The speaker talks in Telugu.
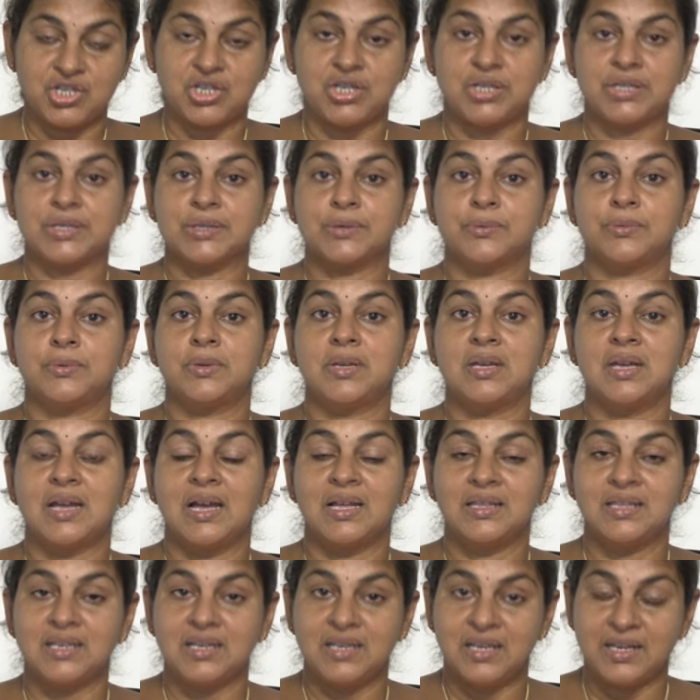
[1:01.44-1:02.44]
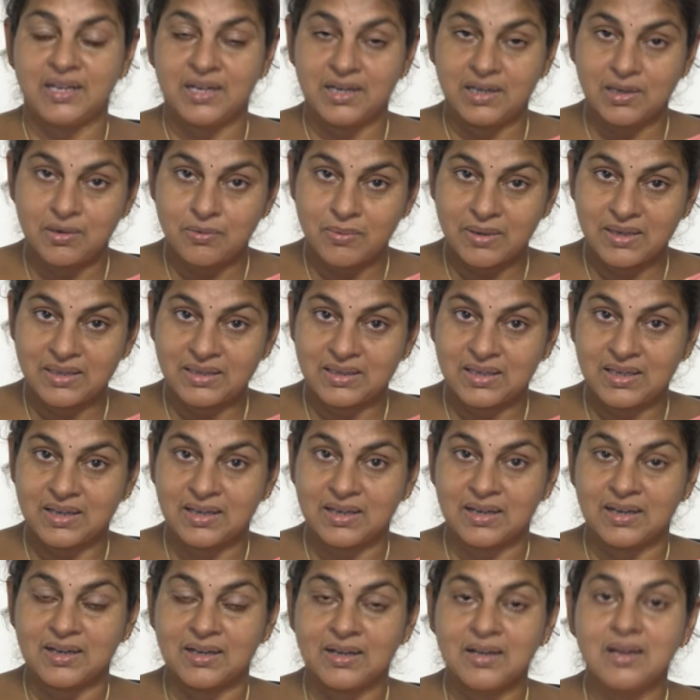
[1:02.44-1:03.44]
చేసుకుని అది నెగటివ్ అయితే
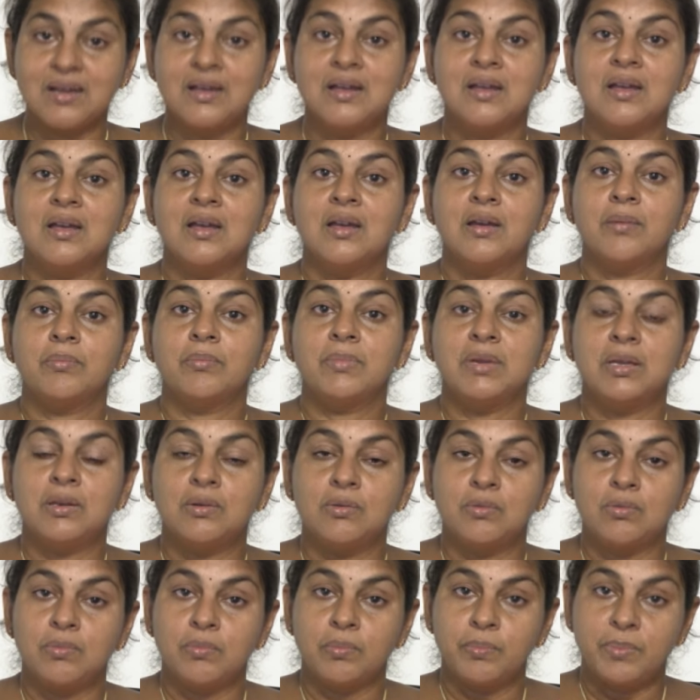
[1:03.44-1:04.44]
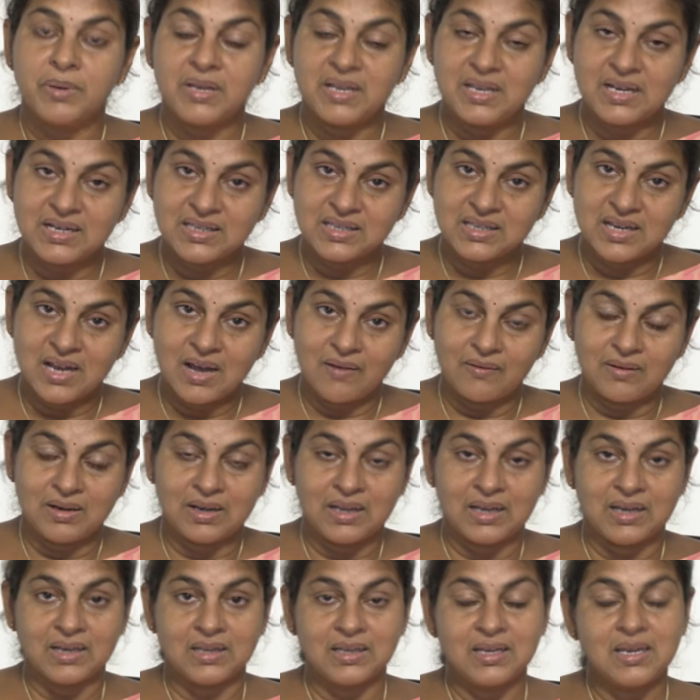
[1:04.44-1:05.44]
కనుక మీరు పీరియడ్స్
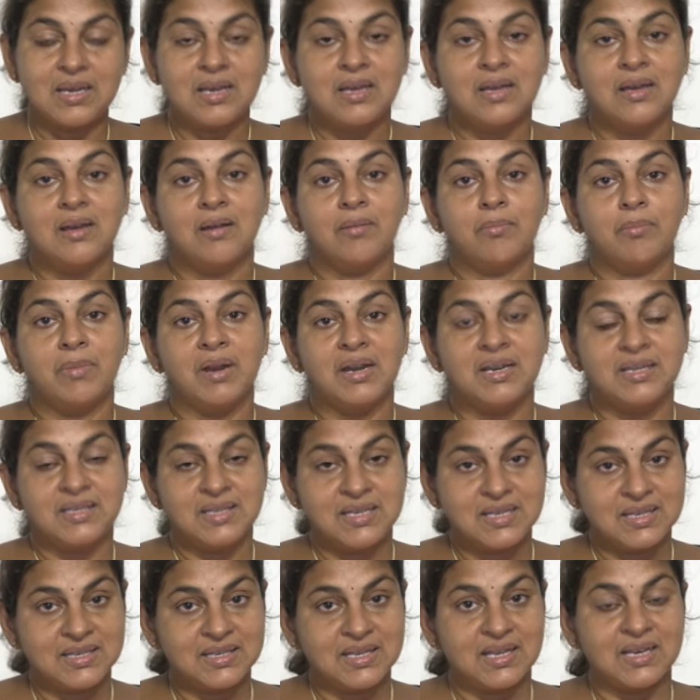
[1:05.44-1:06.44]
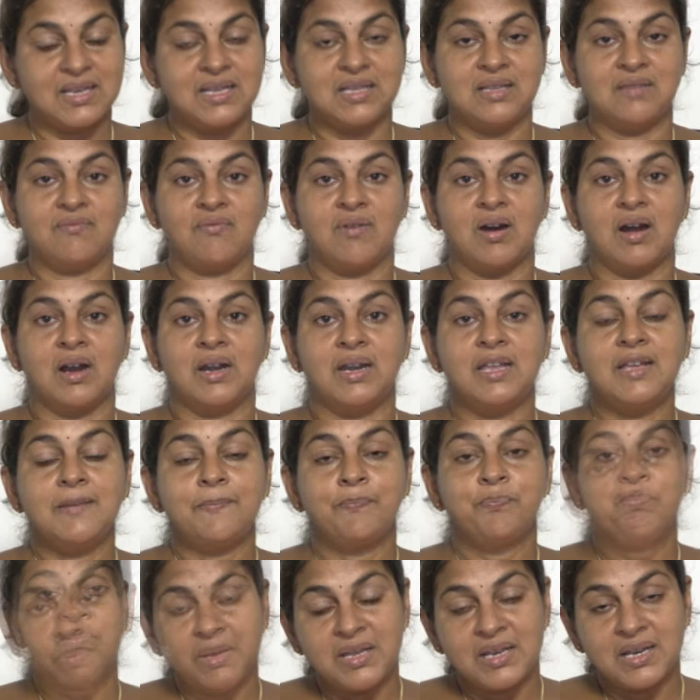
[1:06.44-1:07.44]
రావటానికి మెడిసిన్స్ అనేది వాడి
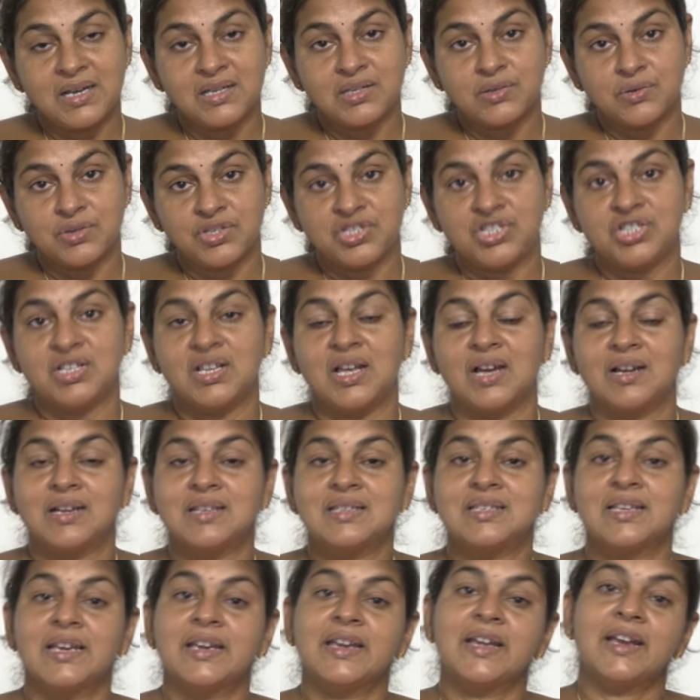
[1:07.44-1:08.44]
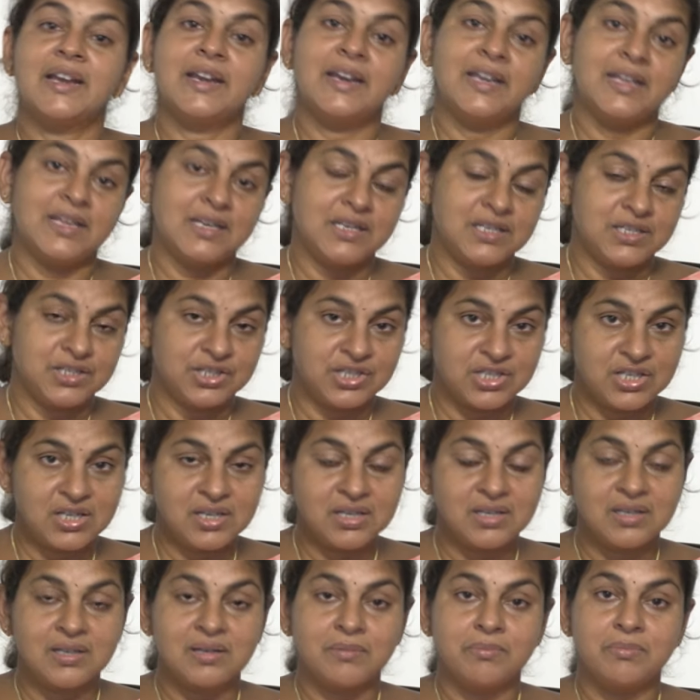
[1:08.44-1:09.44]
పీరియడ్స్ వచ్చినాక సెకండ్ డే నుంచి
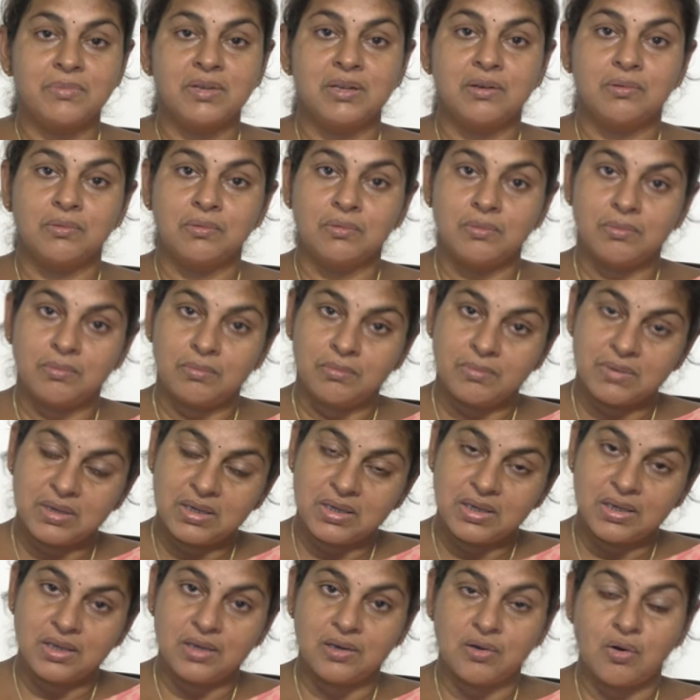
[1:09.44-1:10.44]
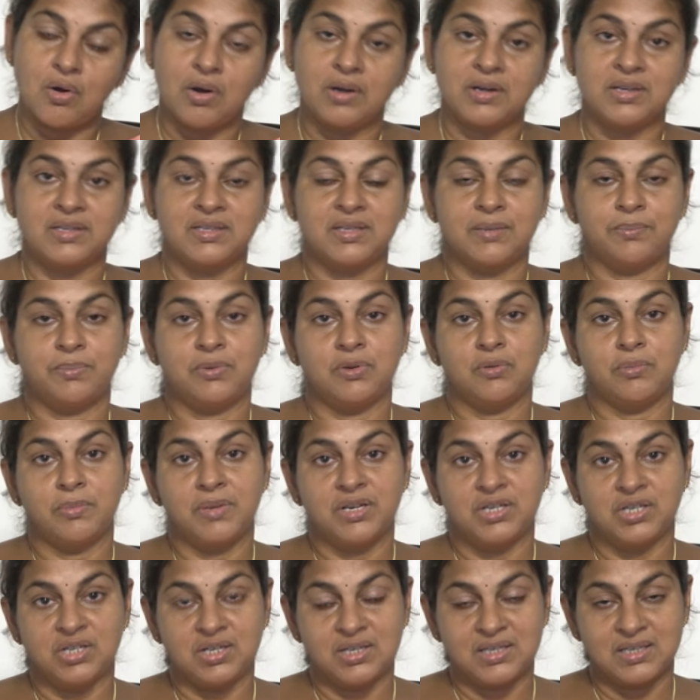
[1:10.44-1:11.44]
మీరు ఈ కాంటసెప్టివ్
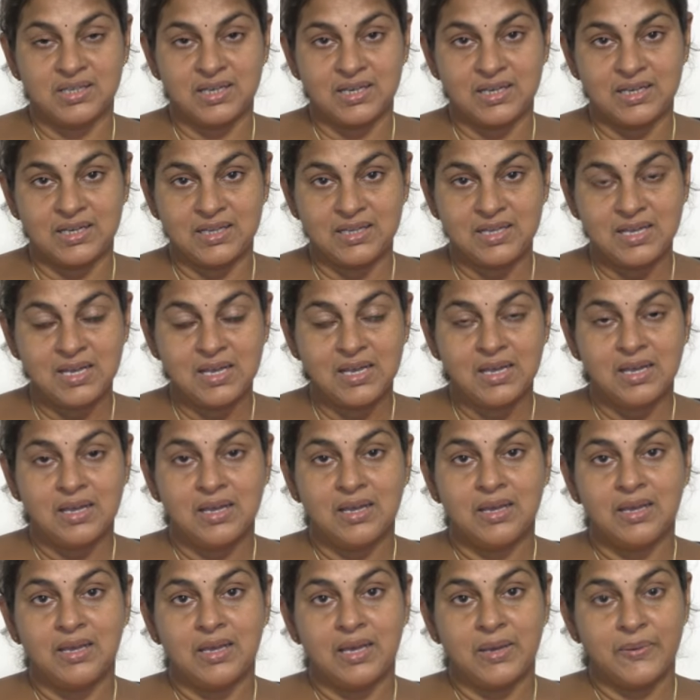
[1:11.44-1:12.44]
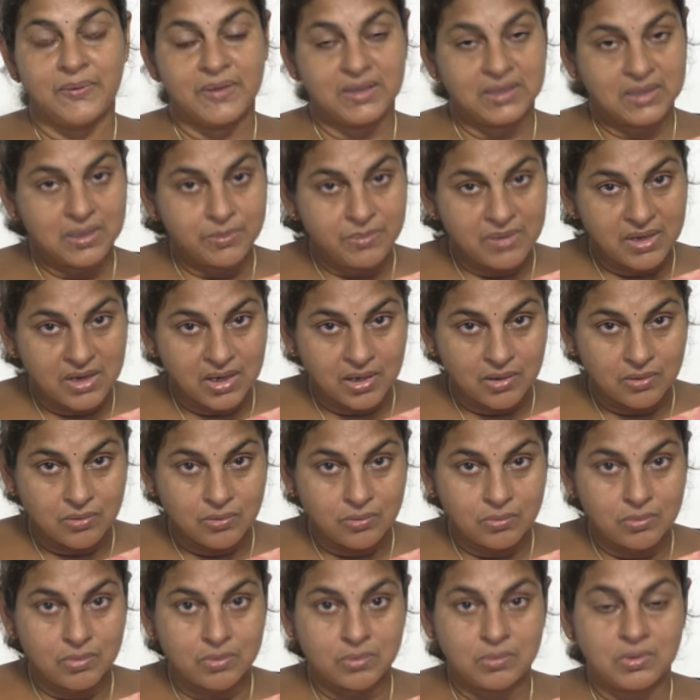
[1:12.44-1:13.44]
మెజర్స్ అనేది ఏవైతే మీరు
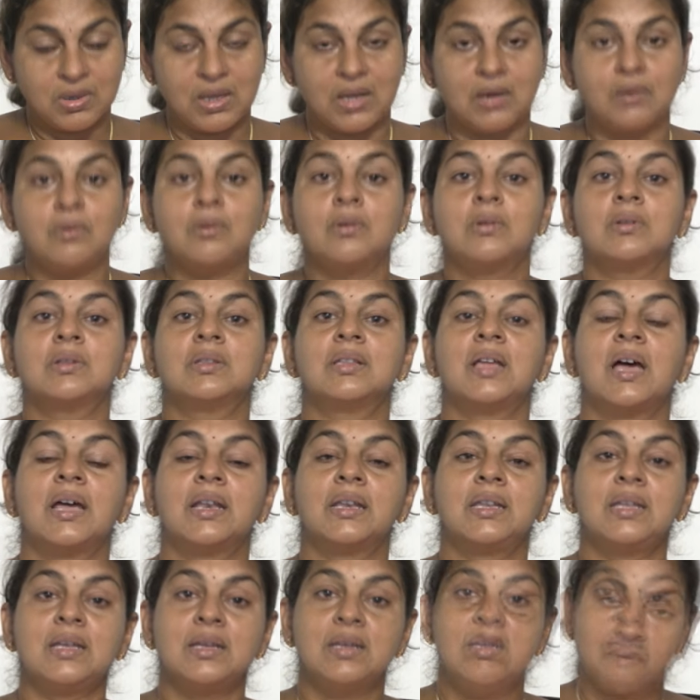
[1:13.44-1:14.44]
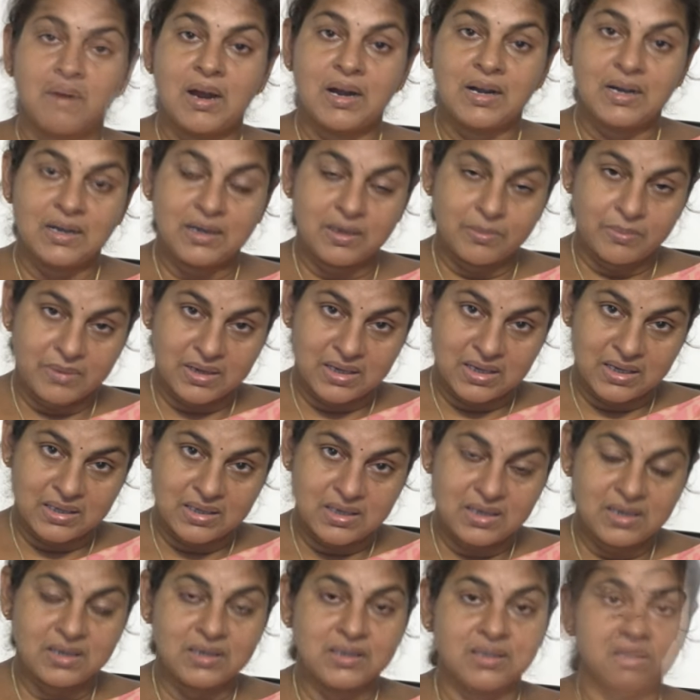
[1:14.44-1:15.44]
అనుకుంటున్నారో దాన్ని వాడటం
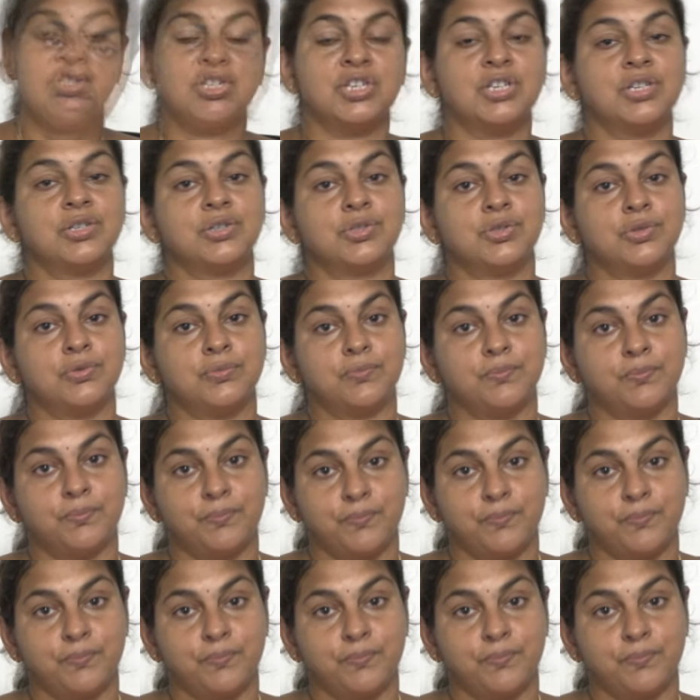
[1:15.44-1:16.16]
అనేది చేయొచ్చు